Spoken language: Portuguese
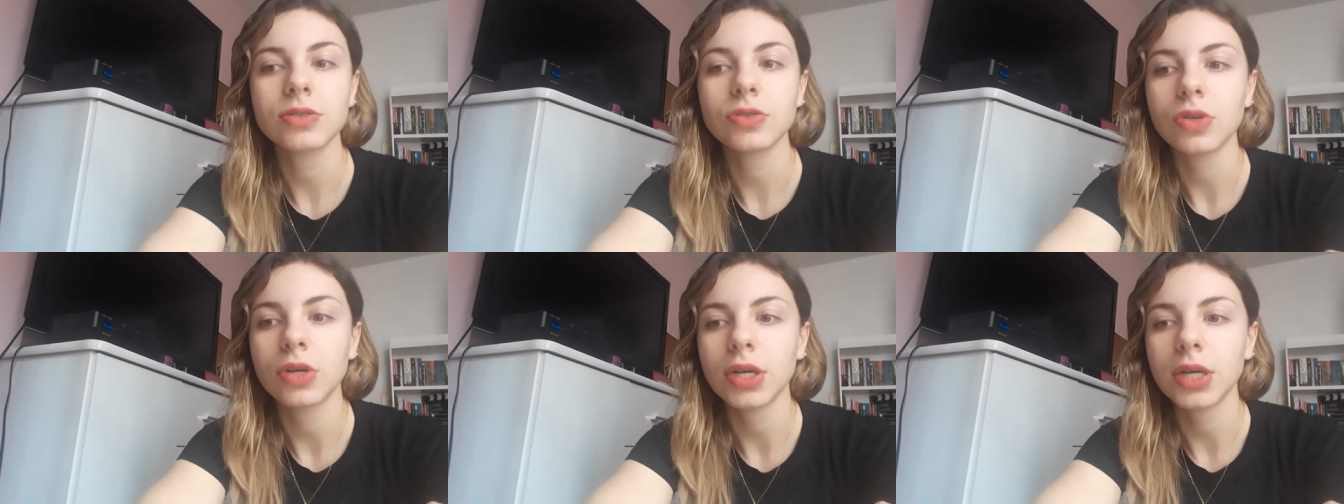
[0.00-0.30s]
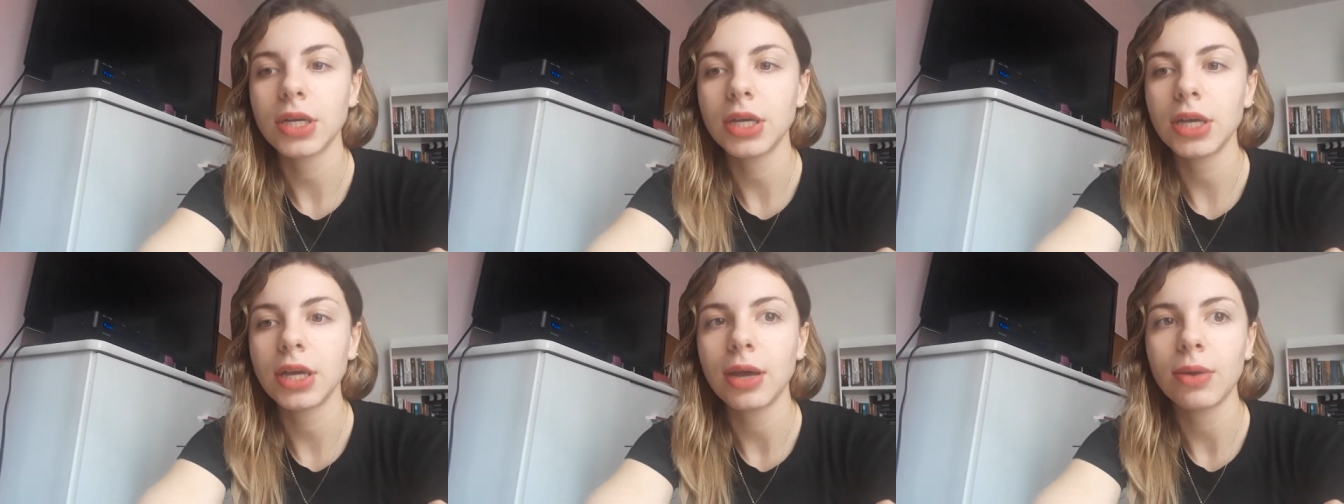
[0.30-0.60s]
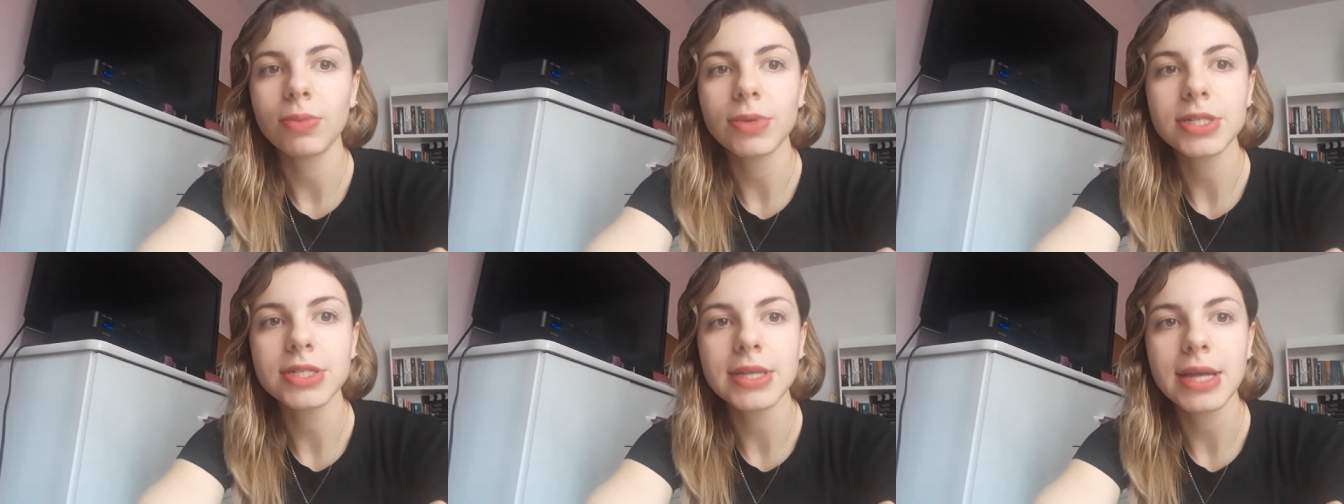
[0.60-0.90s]
só que
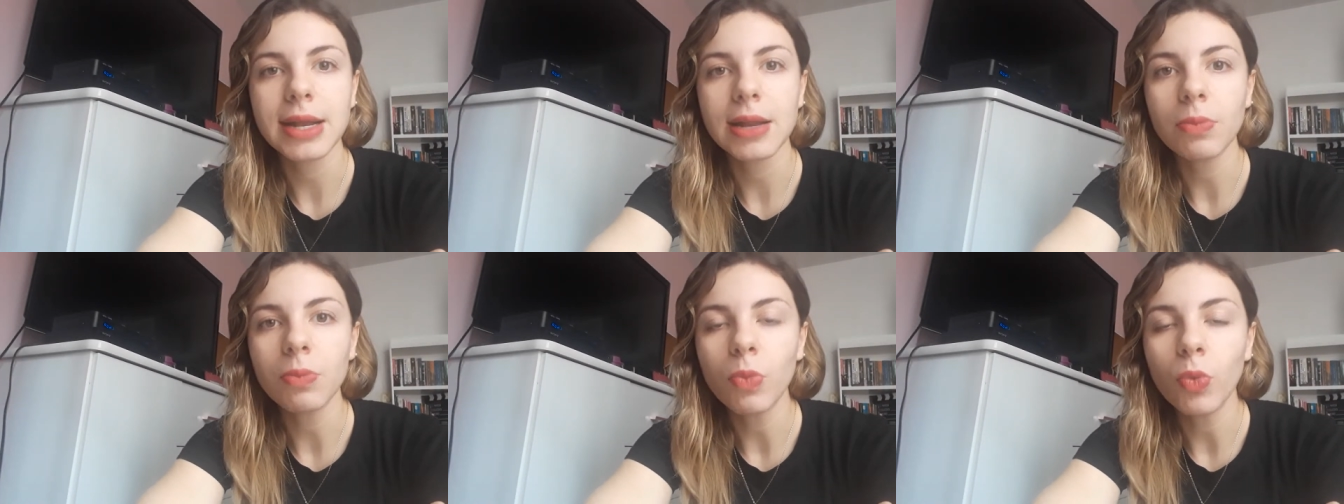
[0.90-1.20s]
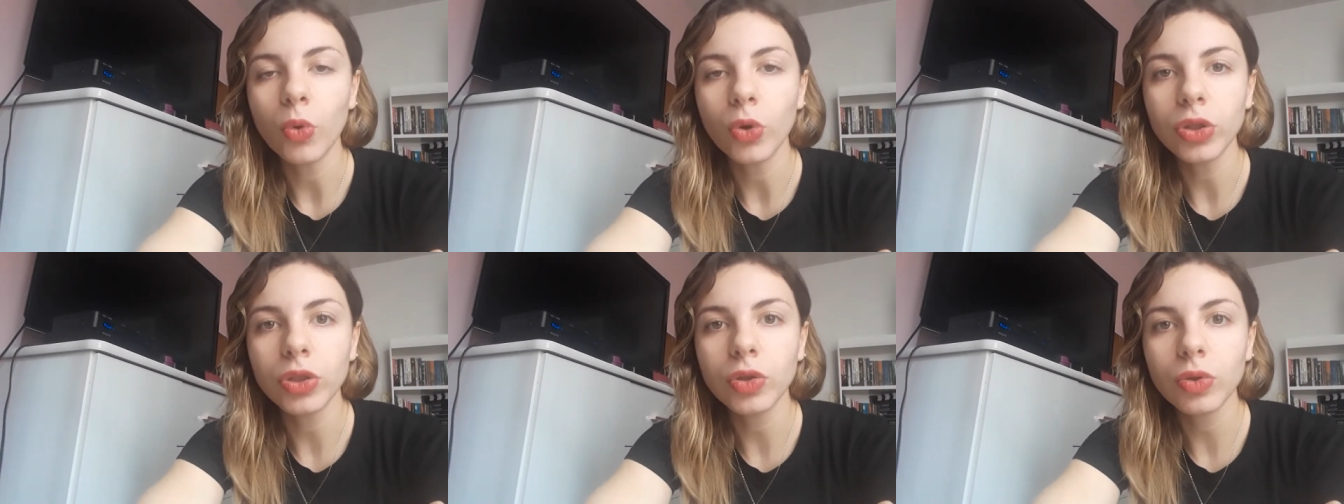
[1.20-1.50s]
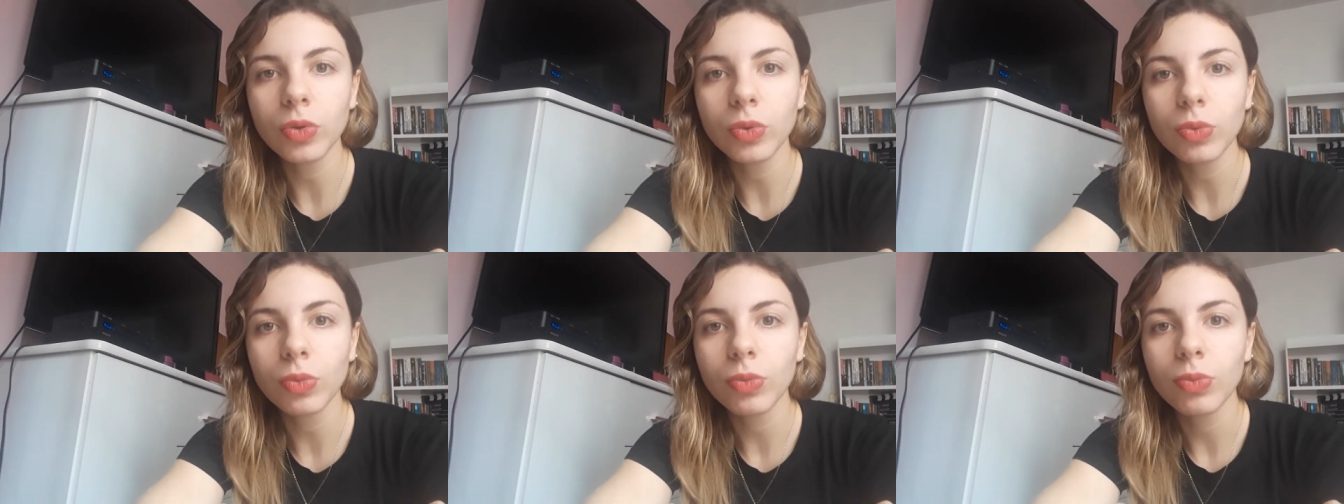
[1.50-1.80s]
é uma série
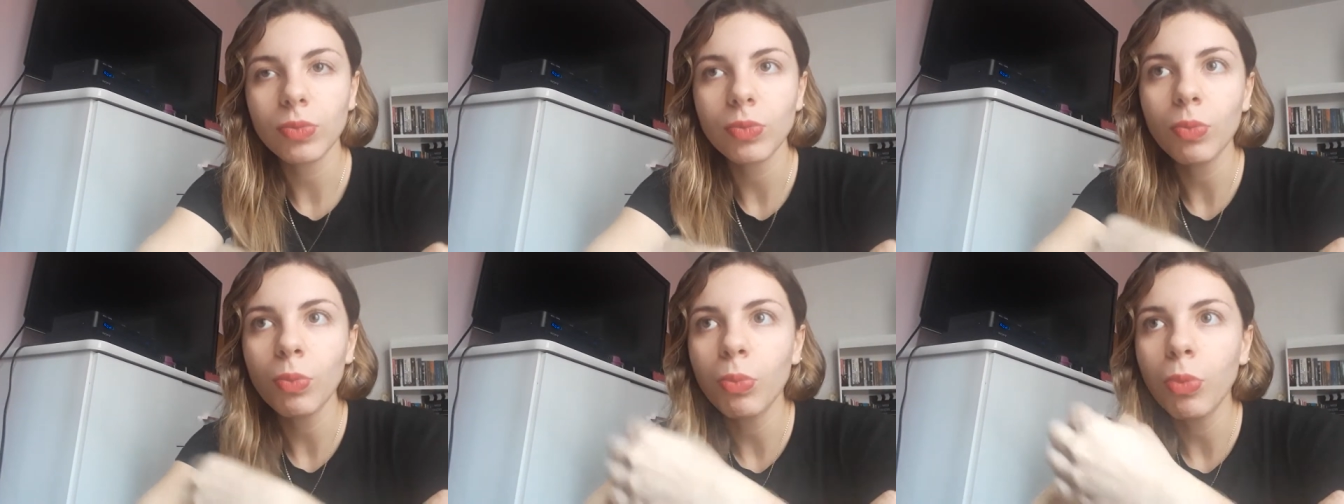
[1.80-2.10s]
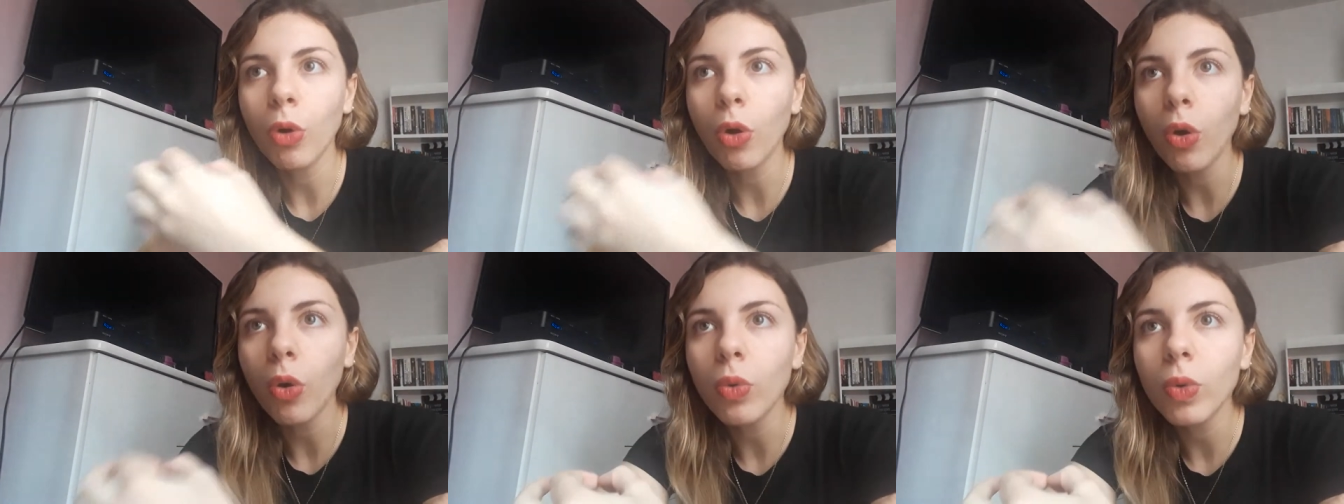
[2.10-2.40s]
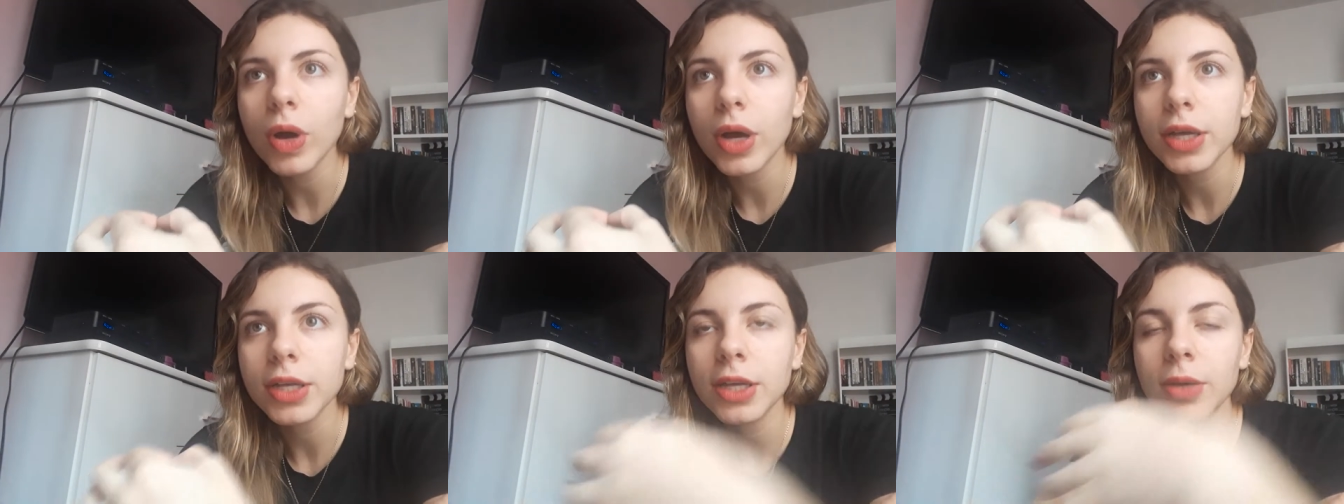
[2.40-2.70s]
muito
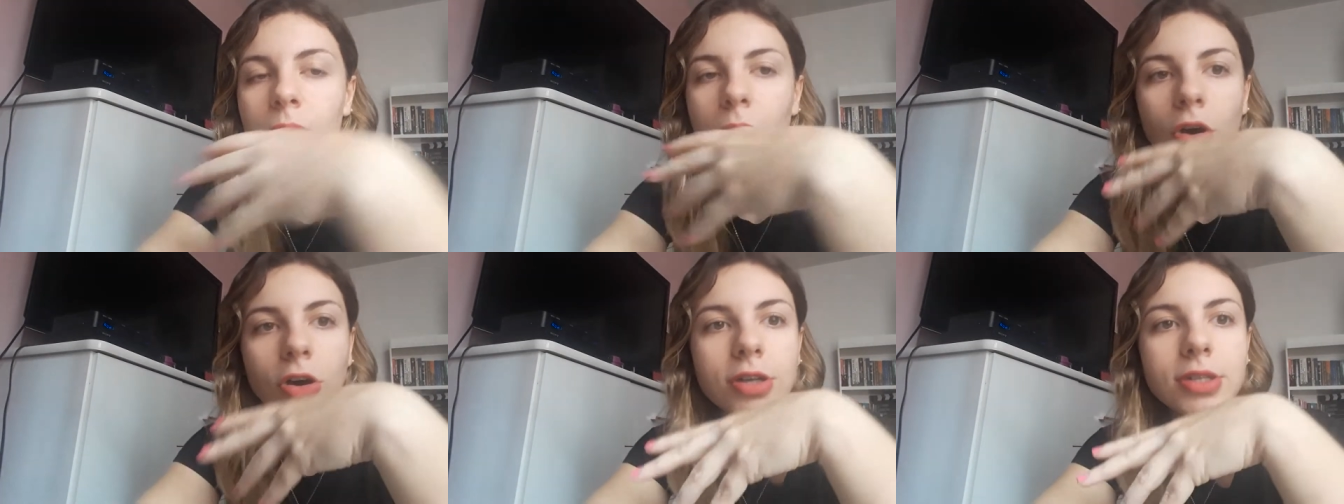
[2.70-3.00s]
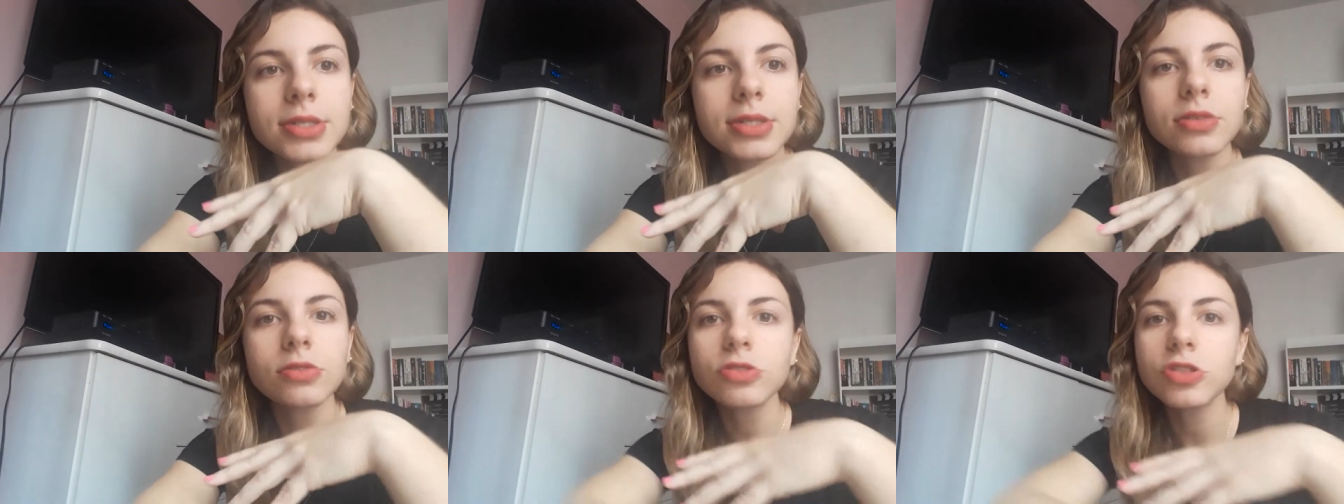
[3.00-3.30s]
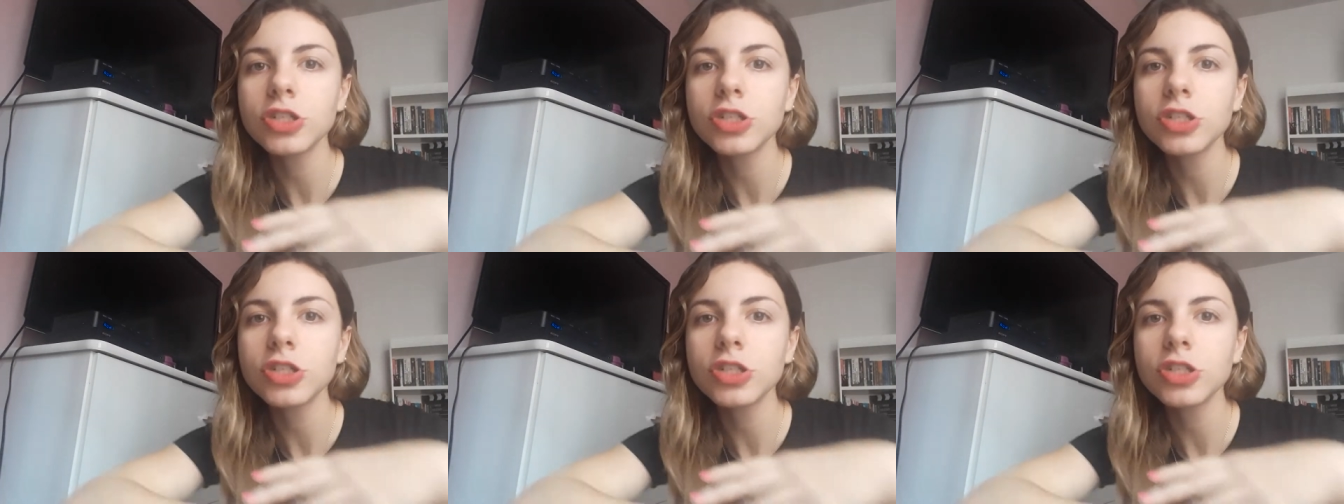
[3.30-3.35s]
boa que mostra